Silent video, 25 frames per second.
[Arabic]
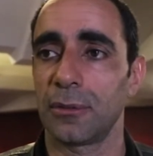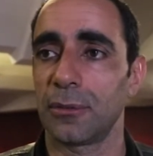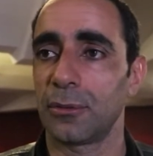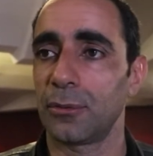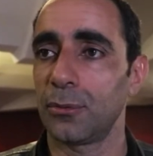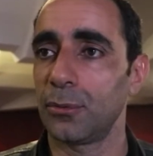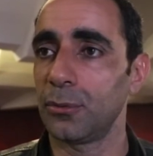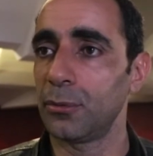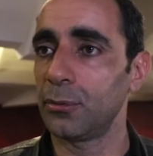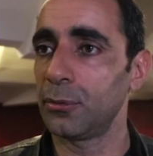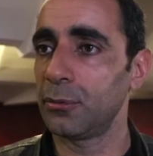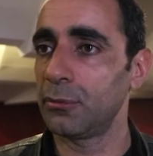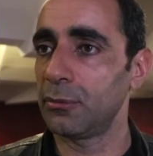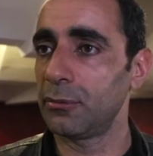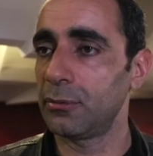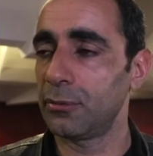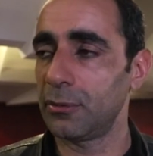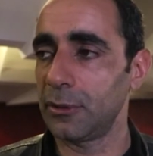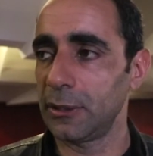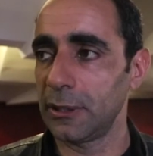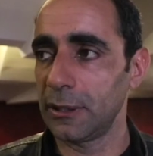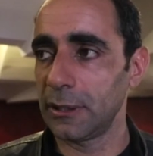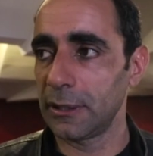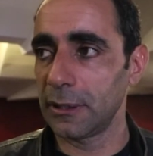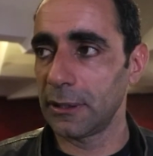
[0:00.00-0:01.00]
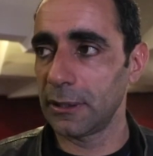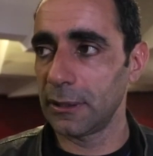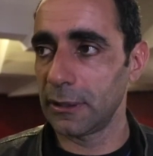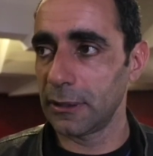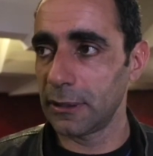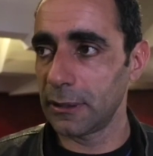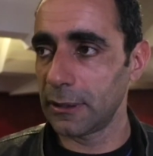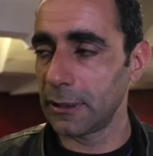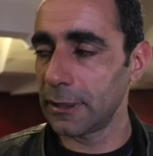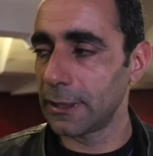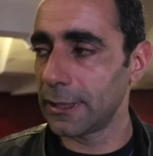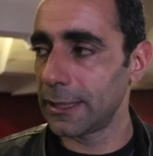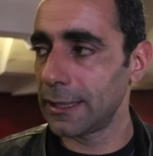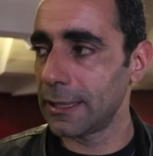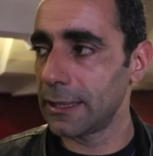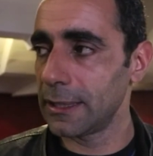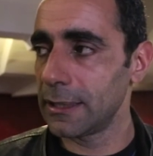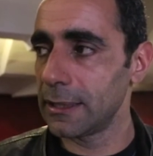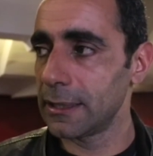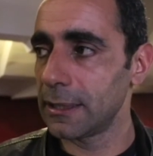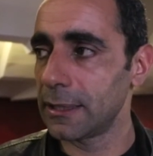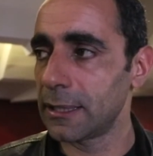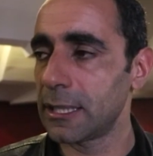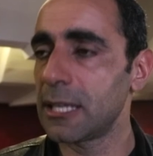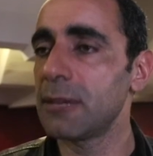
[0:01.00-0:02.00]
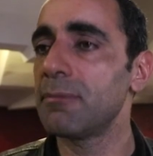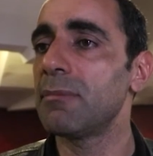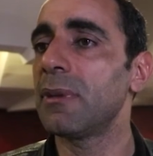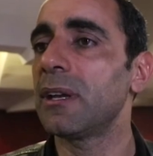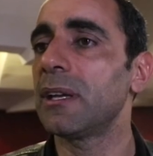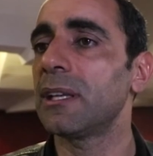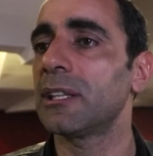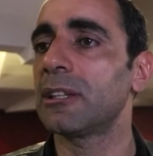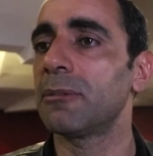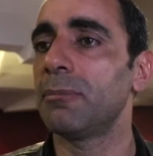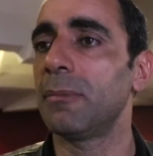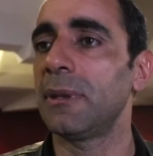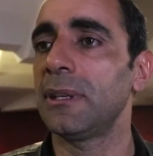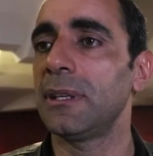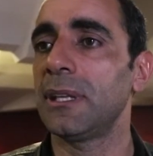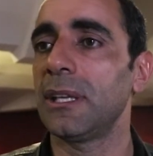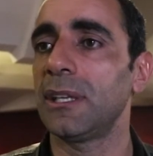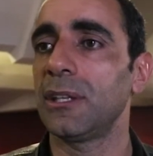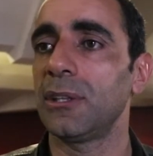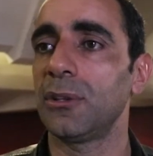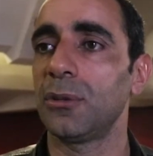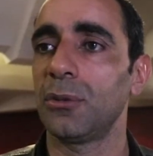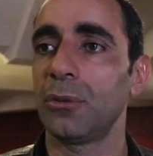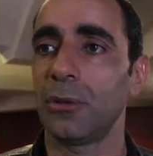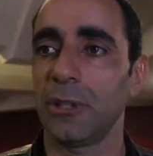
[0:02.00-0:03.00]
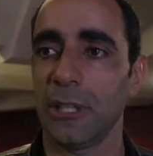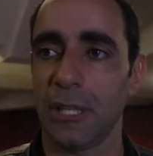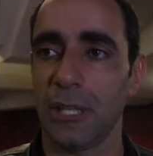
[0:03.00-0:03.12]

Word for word: نكون فيه كما يتمناني هو